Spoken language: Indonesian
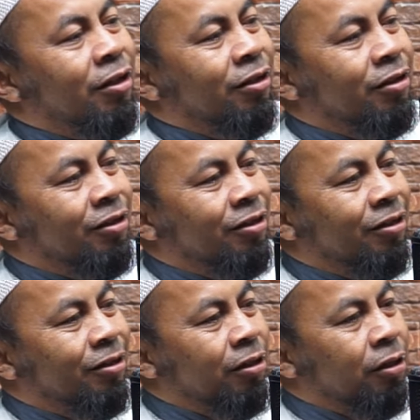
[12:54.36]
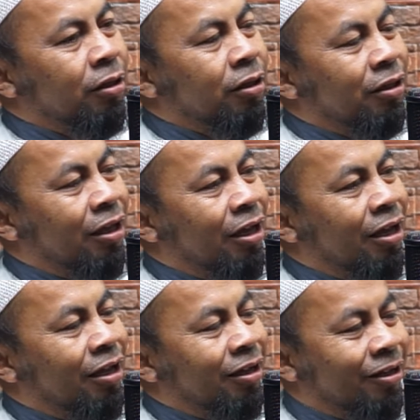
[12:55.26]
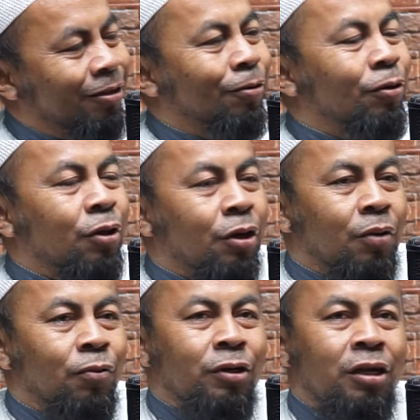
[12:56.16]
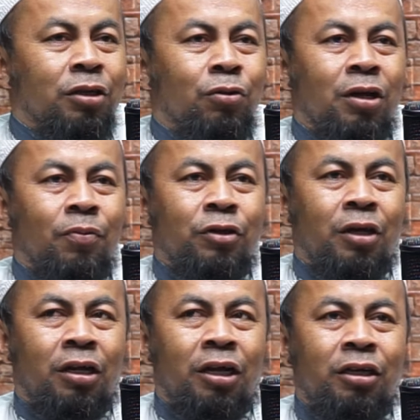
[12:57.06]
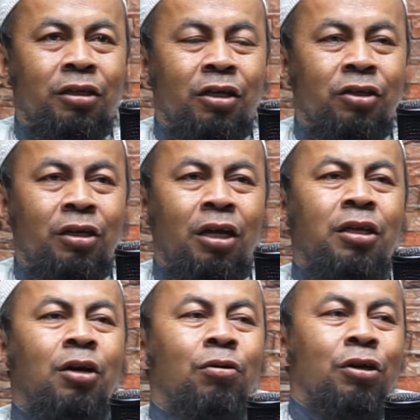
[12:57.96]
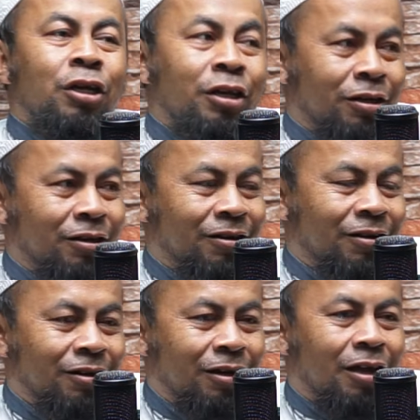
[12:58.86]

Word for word: Yeah. Nah, gitu. Kemudian juga misalkan kita sengaja godin. Mm-hmm.